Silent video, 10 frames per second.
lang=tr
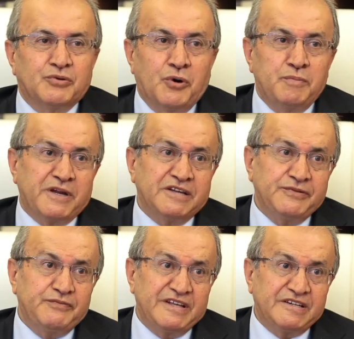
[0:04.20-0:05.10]

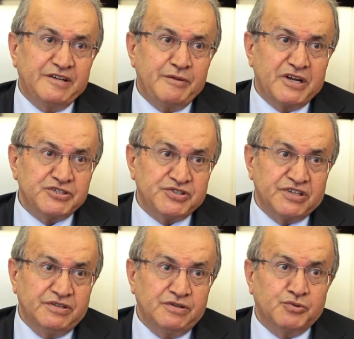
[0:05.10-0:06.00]
Kooperatiflerin
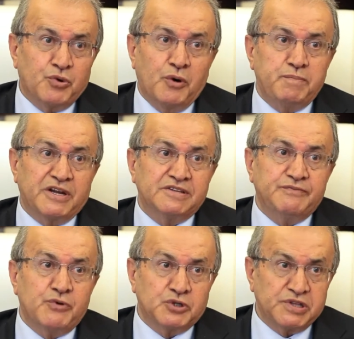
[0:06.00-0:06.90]
amacı
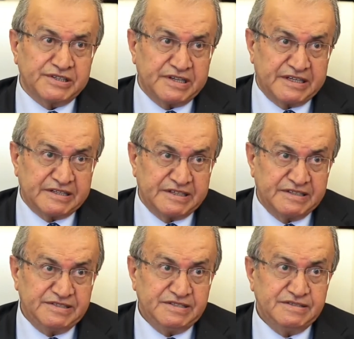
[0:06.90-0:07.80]
kooperatif
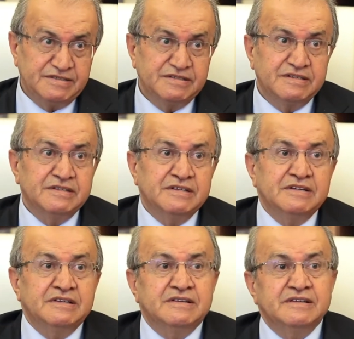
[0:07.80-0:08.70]
ortaklarının
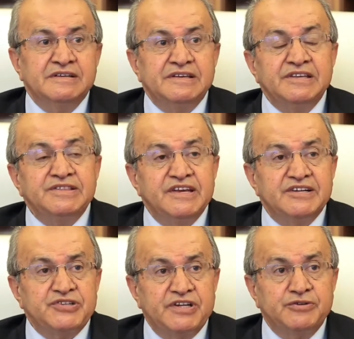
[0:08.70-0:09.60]
e,
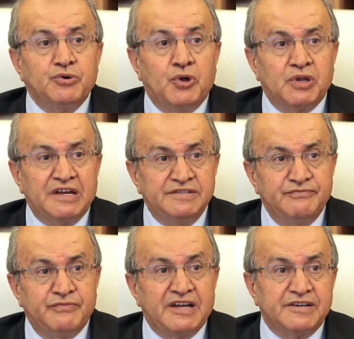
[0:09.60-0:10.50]
ihtiyaçları
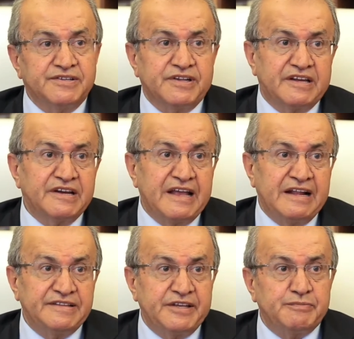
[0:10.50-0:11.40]
olan varlıkları
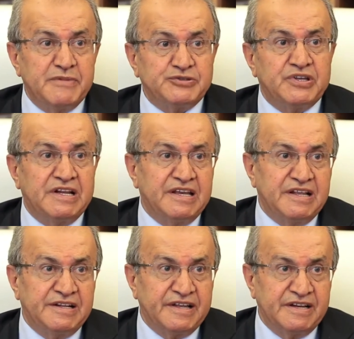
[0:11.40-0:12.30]
elde etmesiyle
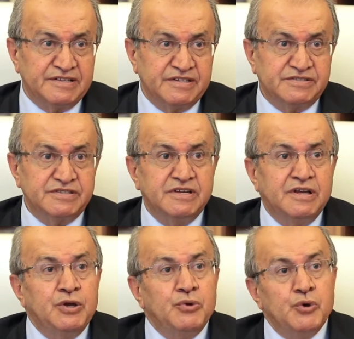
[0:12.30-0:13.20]
ilgilidir.
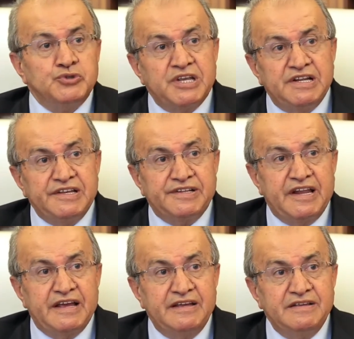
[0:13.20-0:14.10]

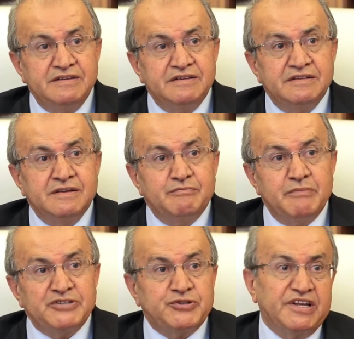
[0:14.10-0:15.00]
Özellikle
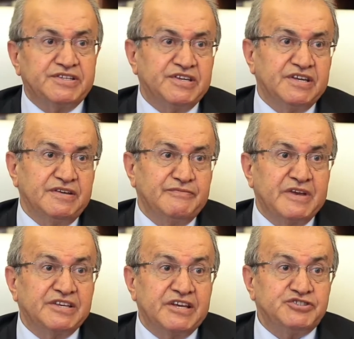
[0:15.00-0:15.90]
mesleki
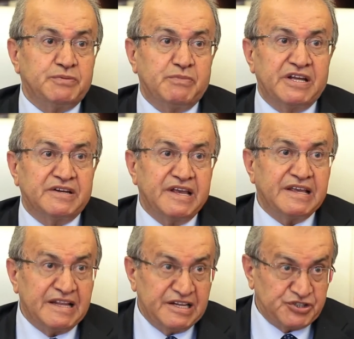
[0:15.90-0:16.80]
ve geçimlerine
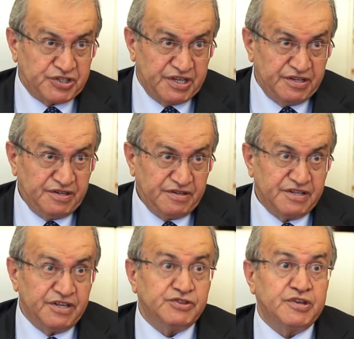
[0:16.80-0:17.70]
ilişkin
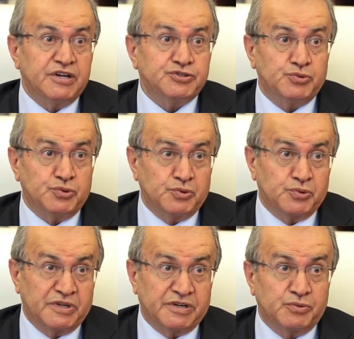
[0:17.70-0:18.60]
ihtiyaç
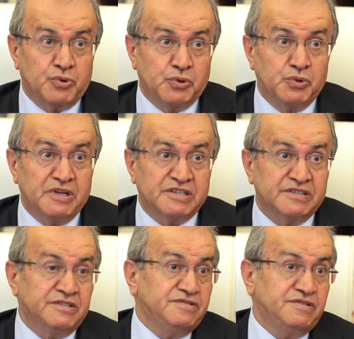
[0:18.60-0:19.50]
duydukları
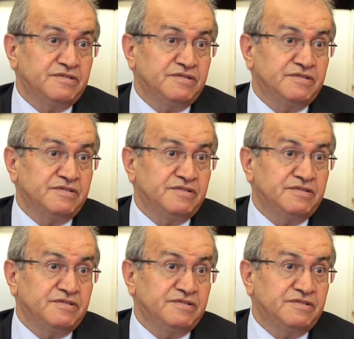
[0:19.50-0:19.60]
konuları